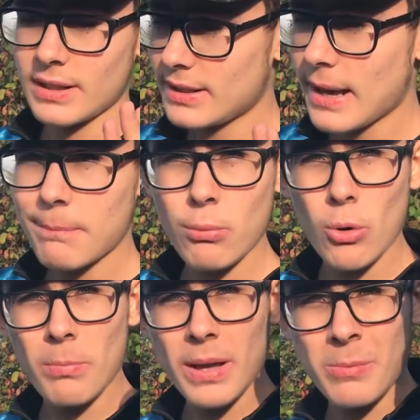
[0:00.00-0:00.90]
yem
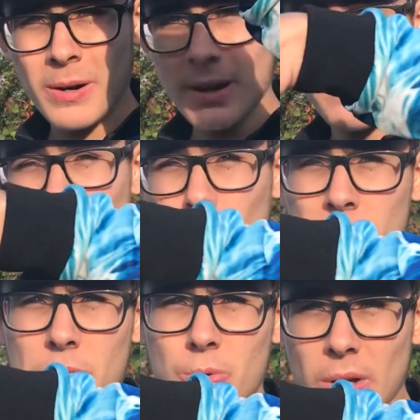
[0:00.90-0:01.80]
bombe yapar ve
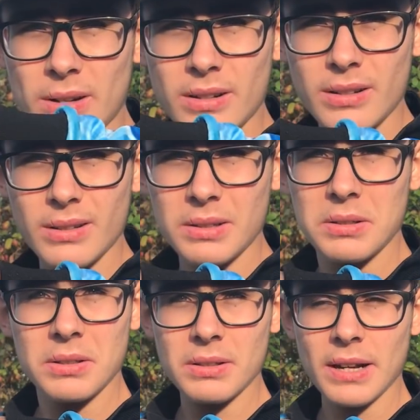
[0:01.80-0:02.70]
önünüze düşer.
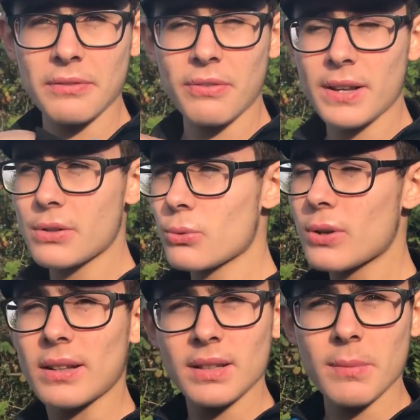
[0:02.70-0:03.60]
Yani fazla
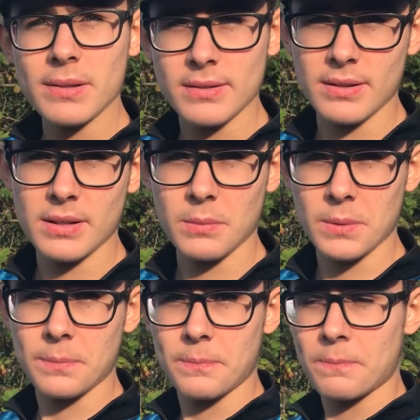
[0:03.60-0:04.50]
uzağa atamazsınız yemi.
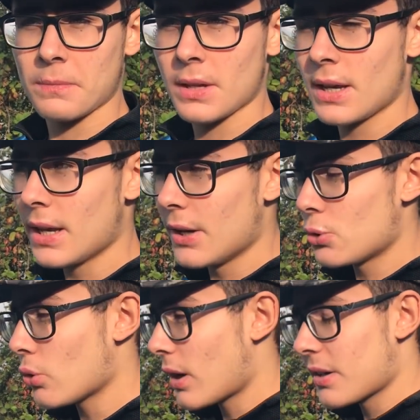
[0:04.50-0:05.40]

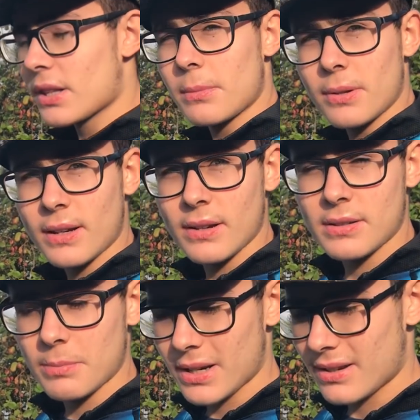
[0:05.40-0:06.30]
Çok aşağıda
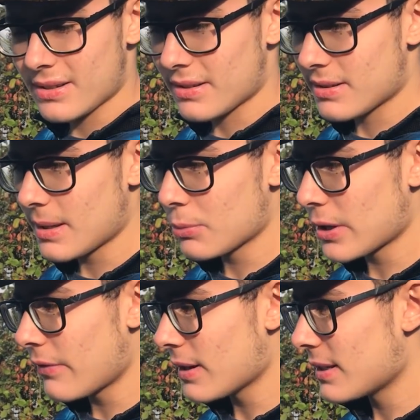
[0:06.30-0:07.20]
bırakırsanız da bu
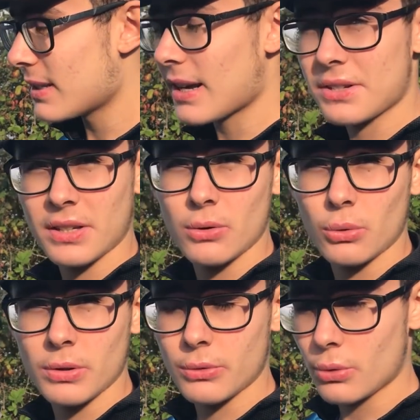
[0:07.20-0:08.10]
sefer de yine aynı şekilde
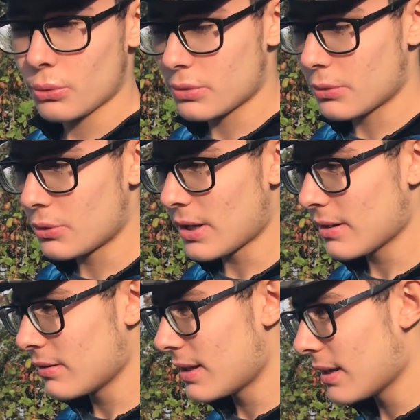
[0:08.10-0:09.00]
önünüze, önünüze düşer.
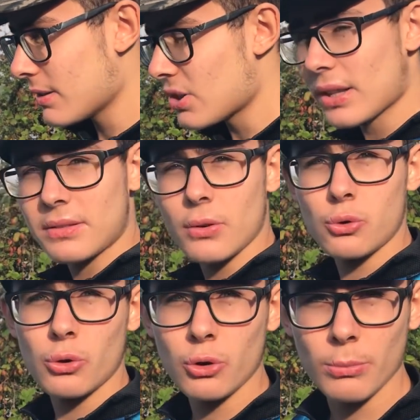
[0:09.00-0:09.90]
Direkt çat diye
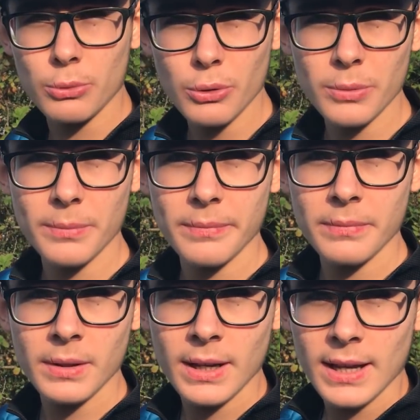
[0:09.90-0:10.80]
suya gömülür.
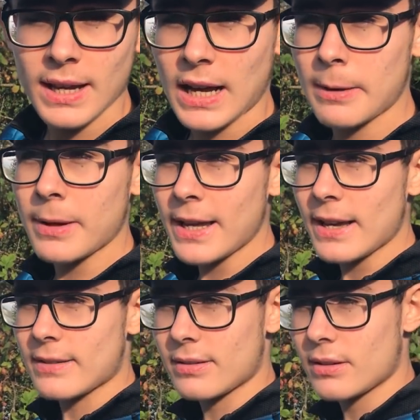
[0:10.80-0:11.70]
Ama
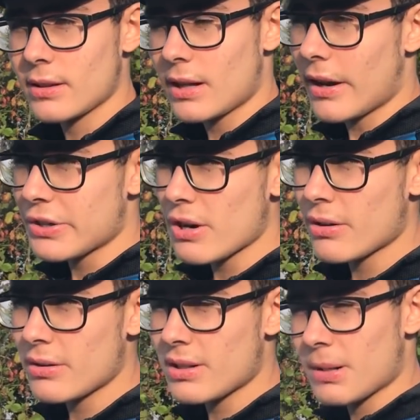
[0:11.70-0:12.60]
eğer aşağı
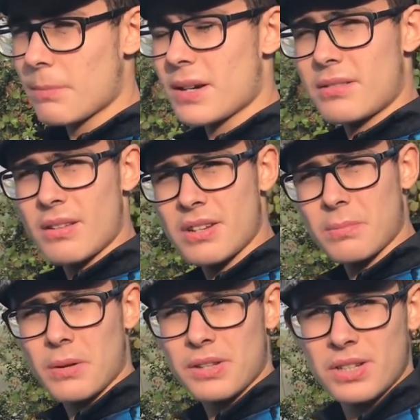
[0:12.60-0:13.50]
yukarı 45
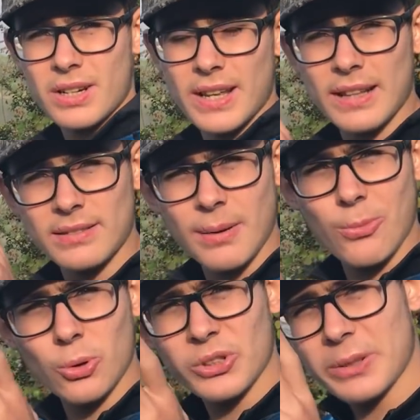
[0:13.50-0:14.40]
derecelik bir açıyla yani
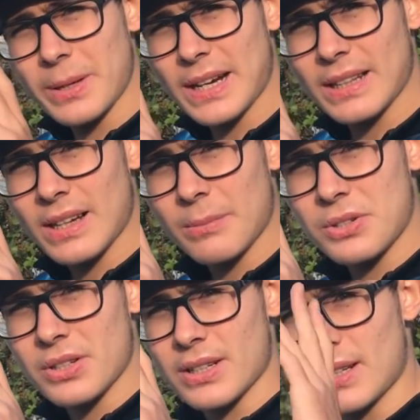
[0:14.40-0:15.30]
tam ortada bir yerde kamışta